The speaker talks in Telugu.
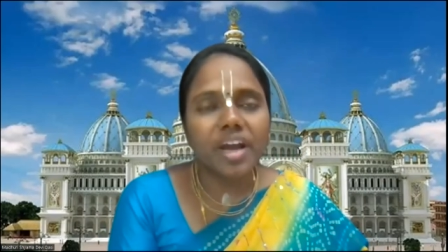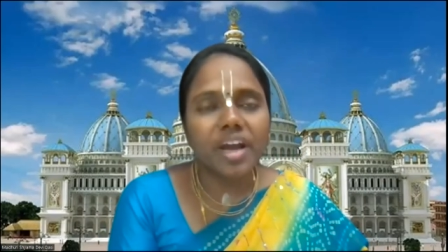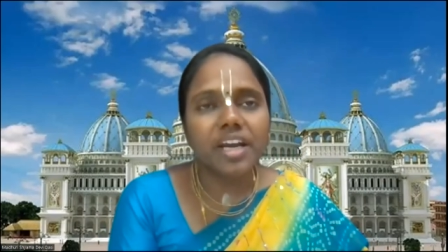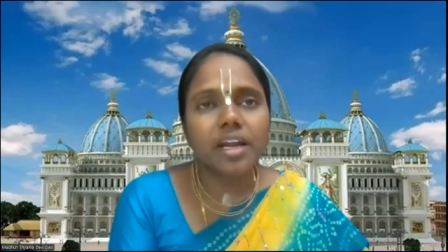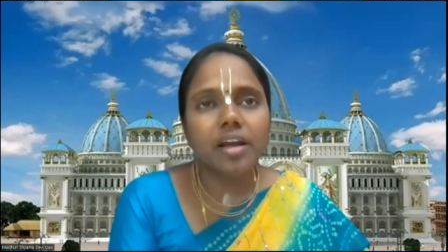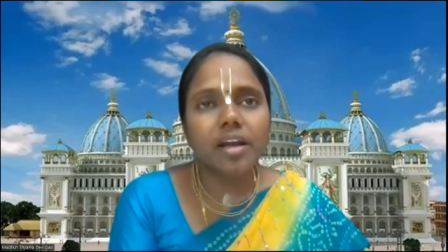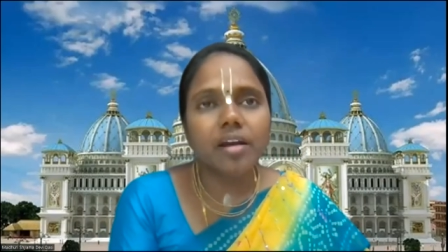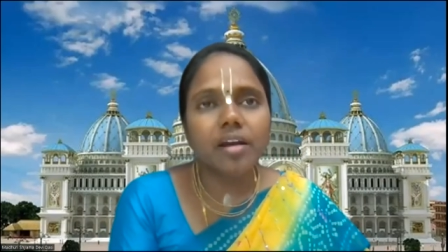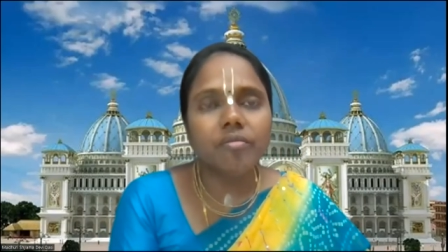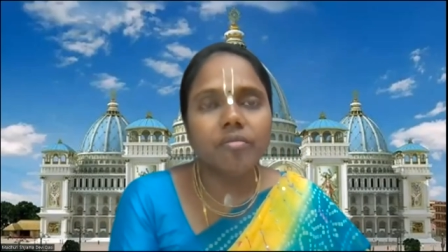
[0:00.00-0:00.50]
మన
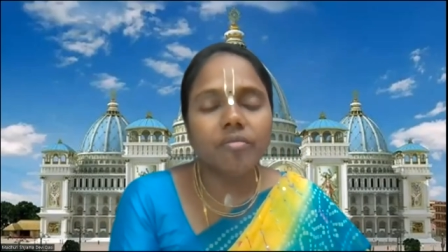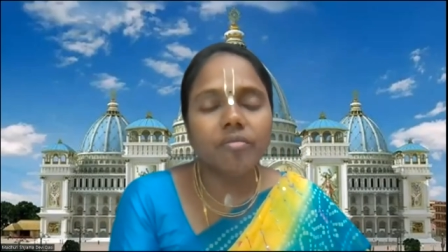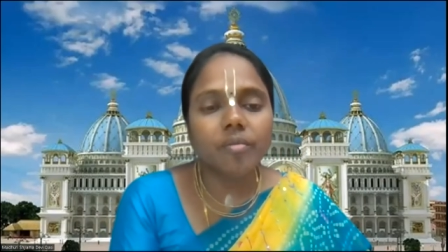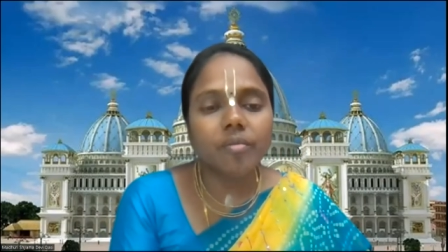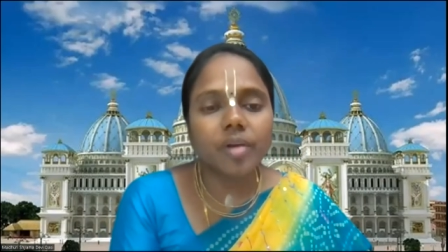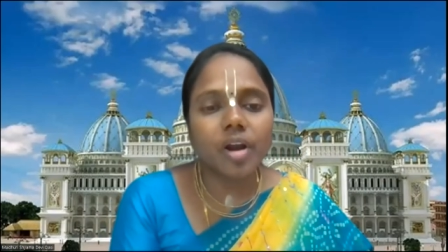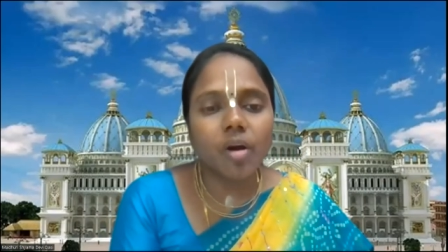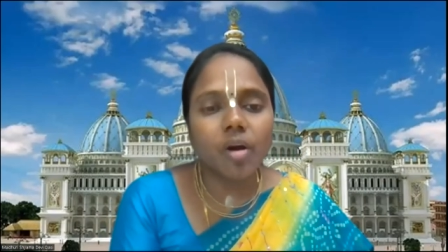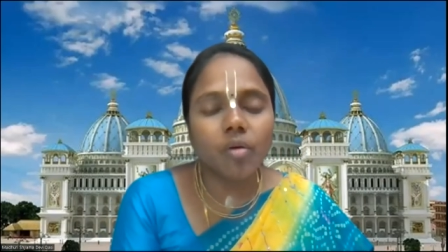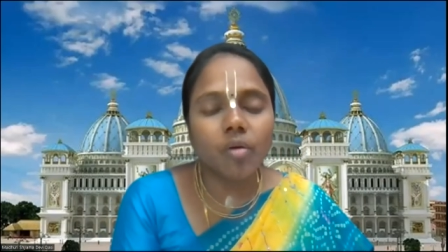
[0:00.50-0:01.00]

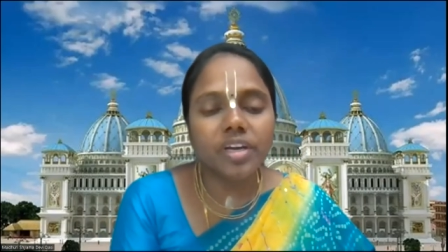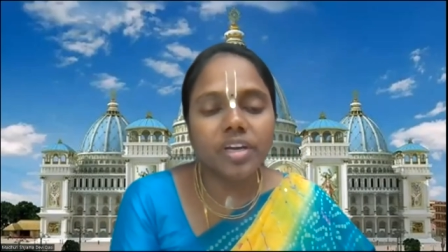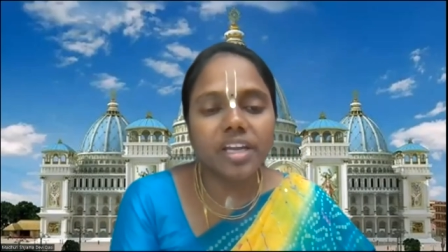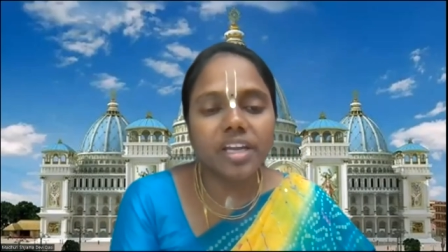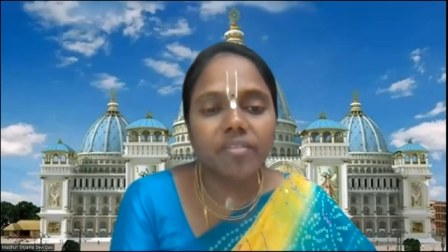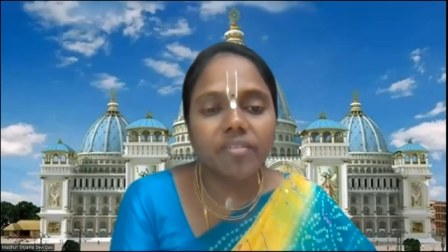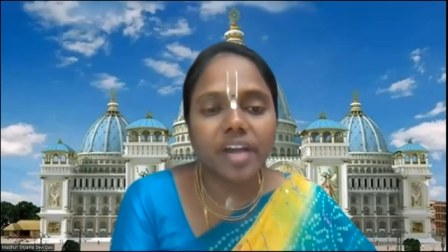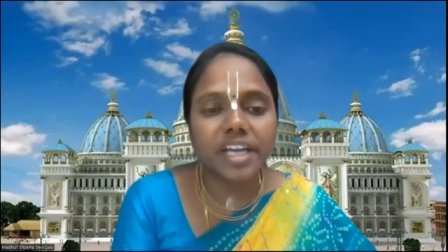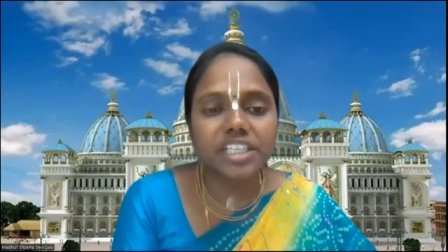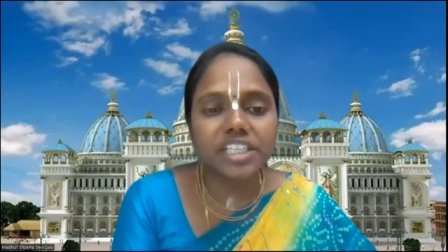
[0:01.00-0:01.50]
గౌడ్య
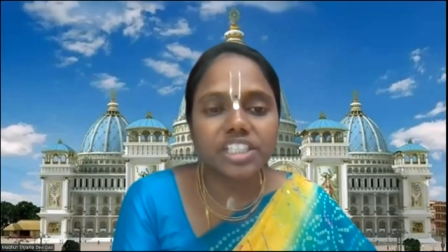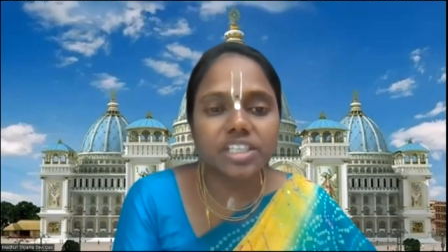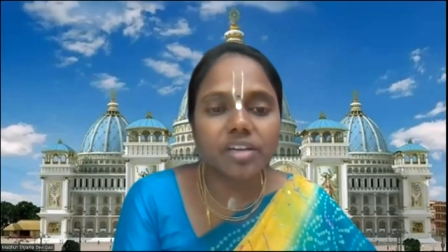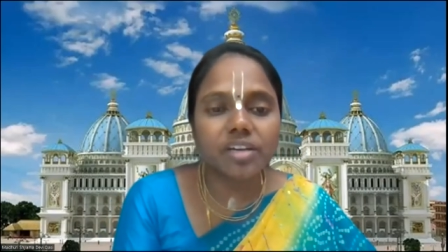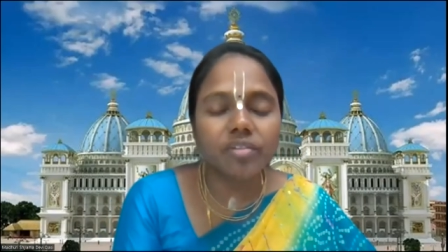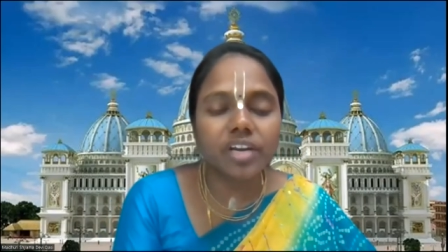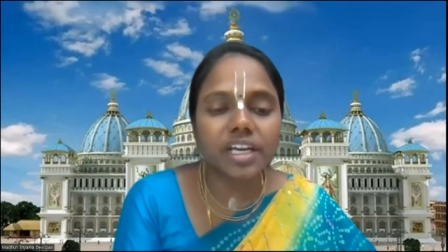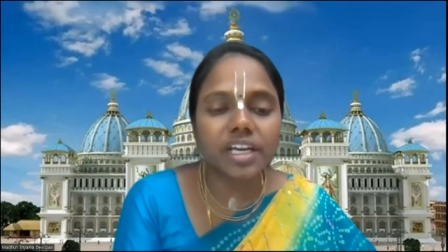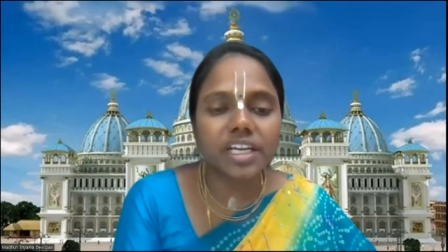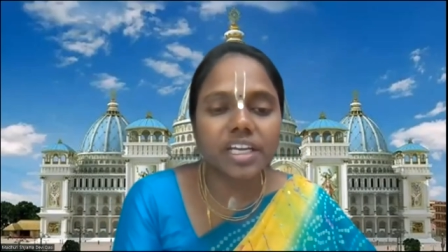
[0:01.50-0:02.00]

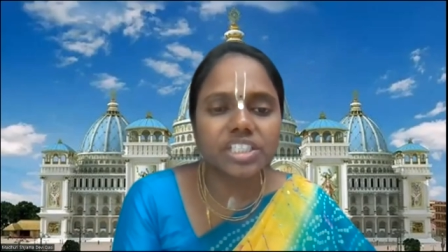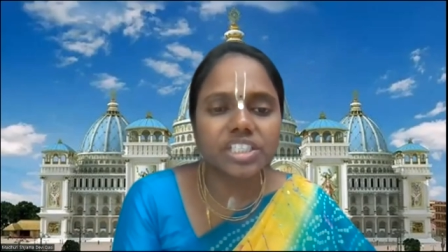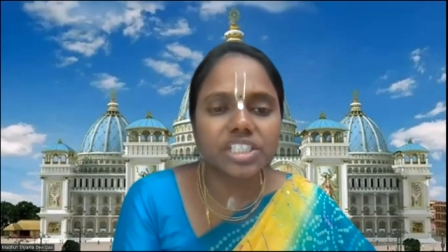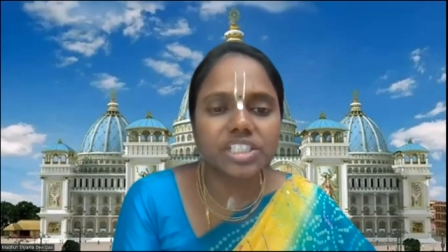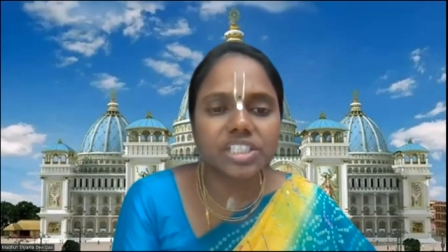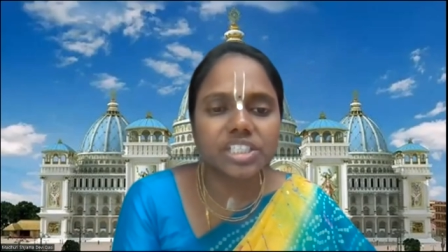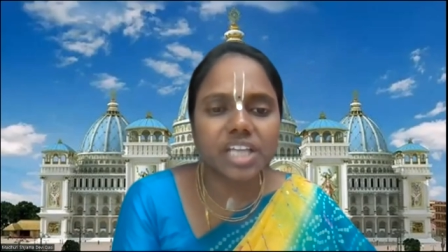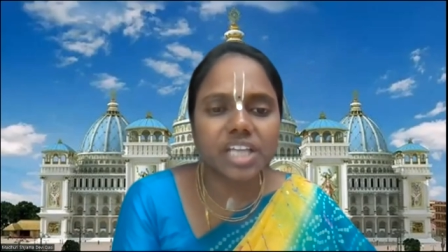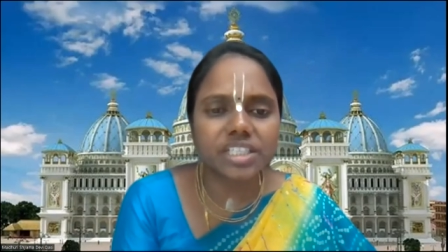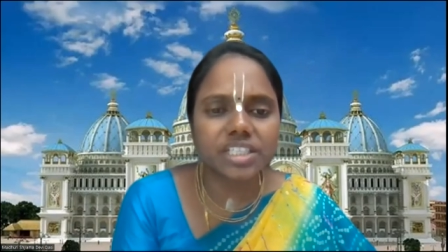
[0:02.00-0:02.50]
వైష్ణవులకి
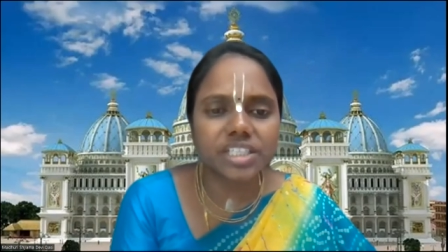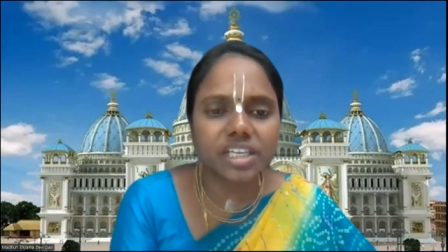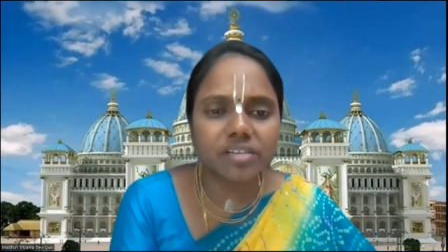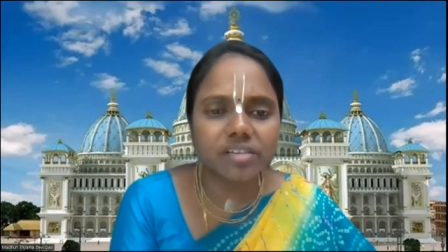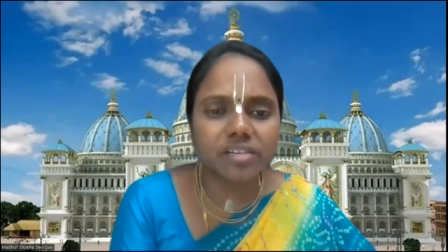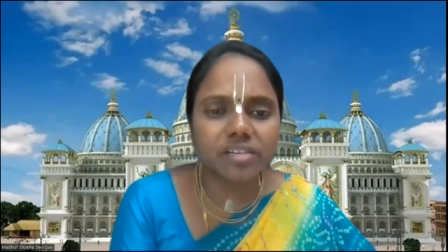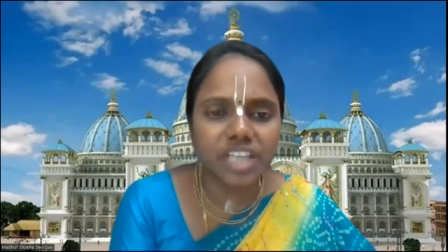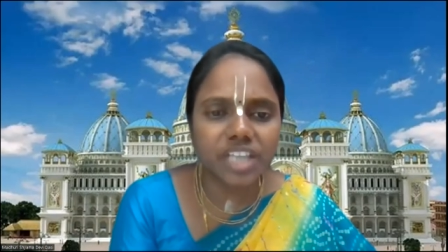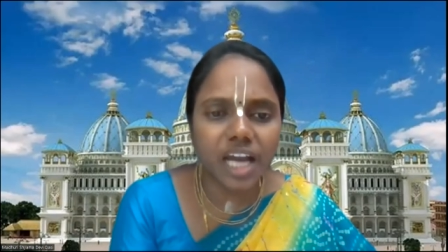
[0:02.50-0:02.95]
శిష్టాష్టకం